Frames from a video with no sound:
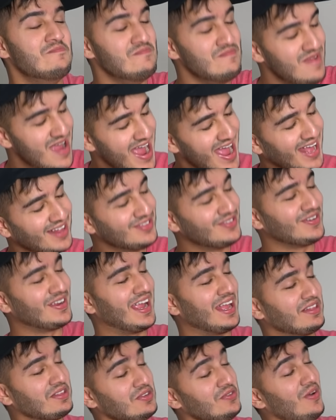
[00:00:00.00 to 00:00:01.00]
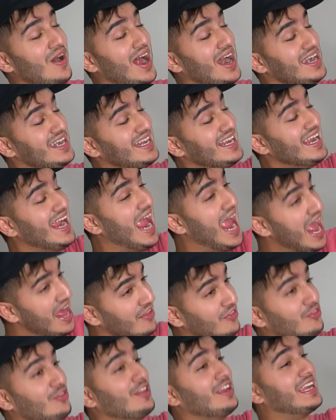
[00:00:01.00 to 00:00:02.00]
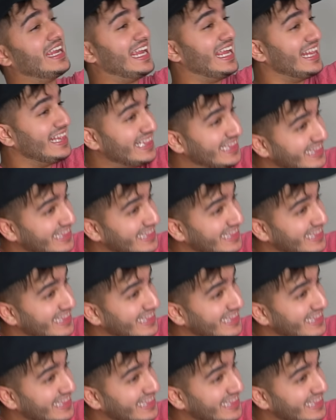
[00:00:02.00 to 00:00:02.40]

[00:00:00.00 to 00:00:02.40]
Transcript: मैं तो कहता हूँ आंटी ऐसी की